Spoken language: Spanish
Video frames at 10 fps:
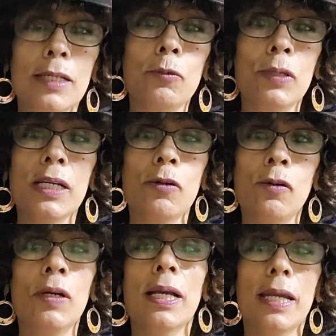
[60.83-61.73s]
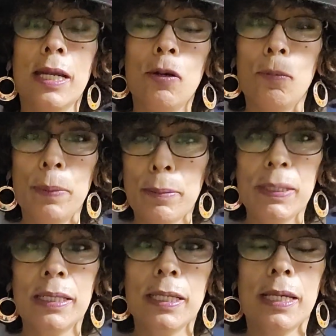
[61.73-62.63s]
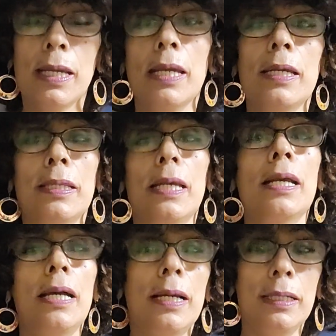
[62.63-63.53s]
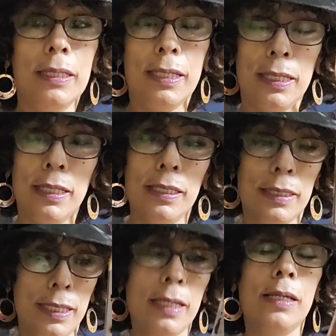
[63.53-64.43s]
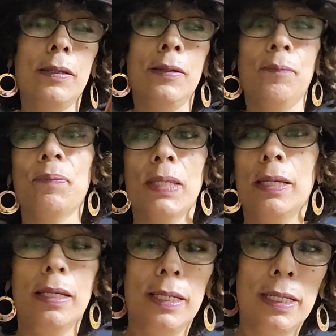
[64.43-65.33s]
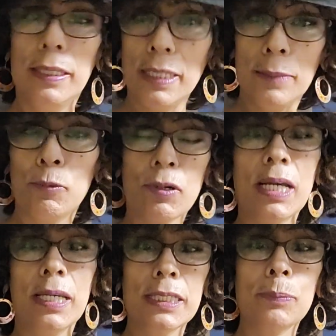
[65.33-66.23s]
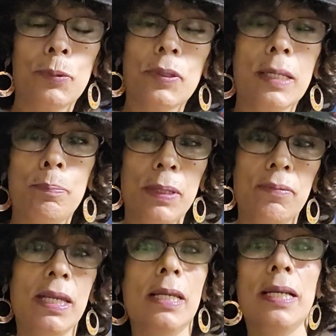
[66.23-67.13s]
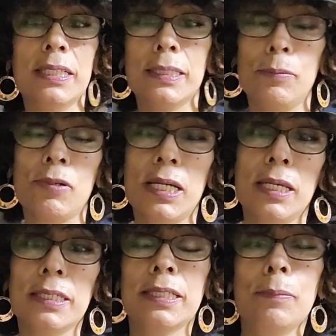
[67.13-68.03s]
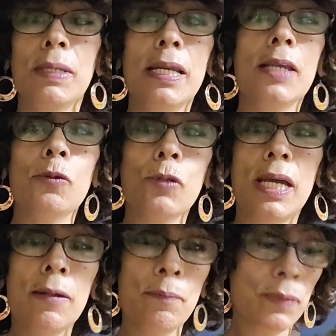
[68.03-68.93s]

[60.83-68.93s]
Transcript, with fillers: el único que no permite que tenga que, haya hemorragias porque previene las hemorragias. También ayuda